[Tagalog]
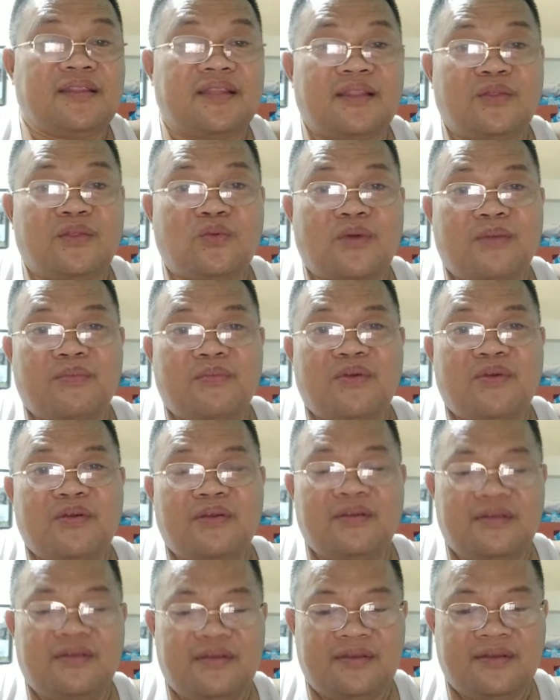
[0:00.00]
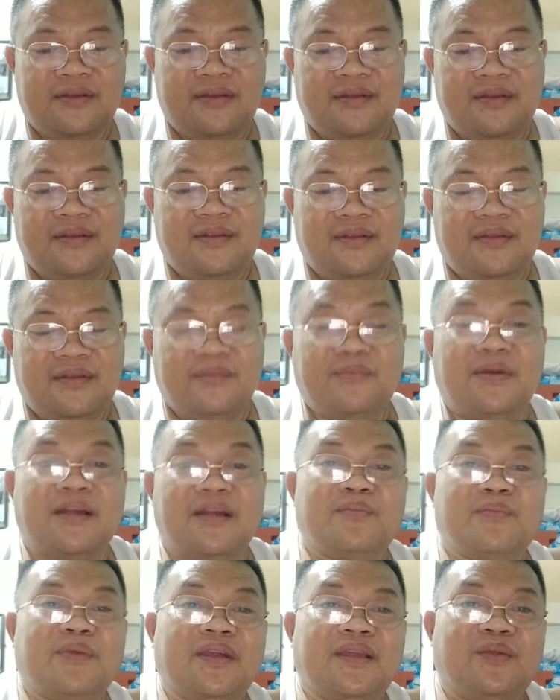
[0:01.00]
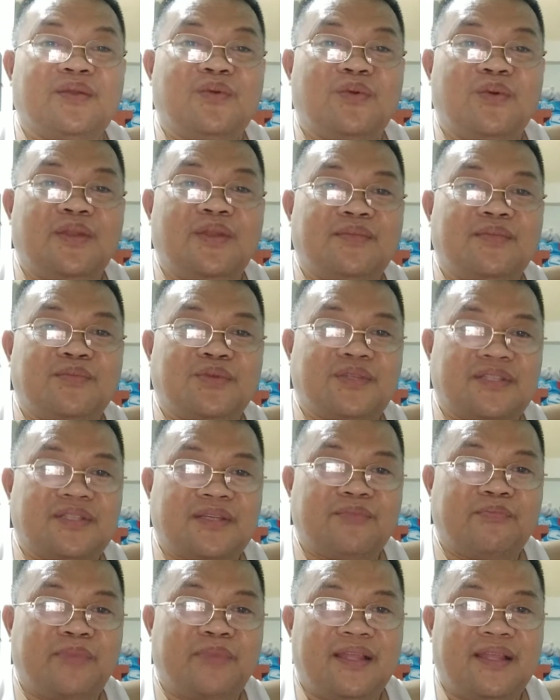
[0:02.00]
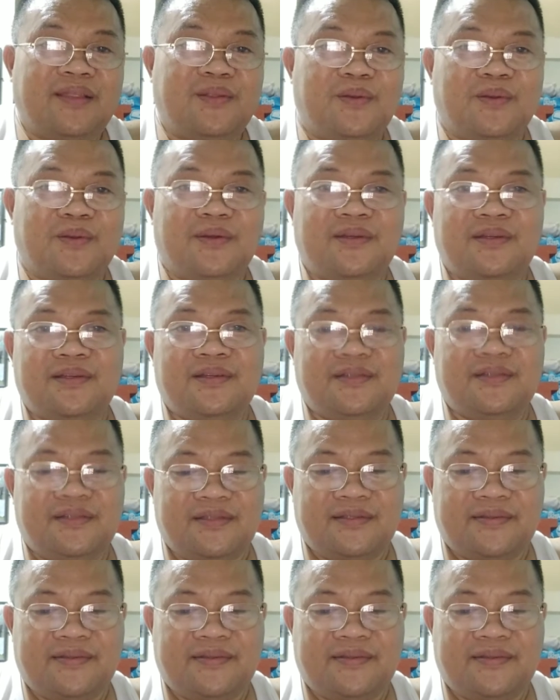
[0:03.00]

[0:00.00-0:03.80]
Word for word: Tinatatwa mo. Para bang inuulit mo sa San Pedro.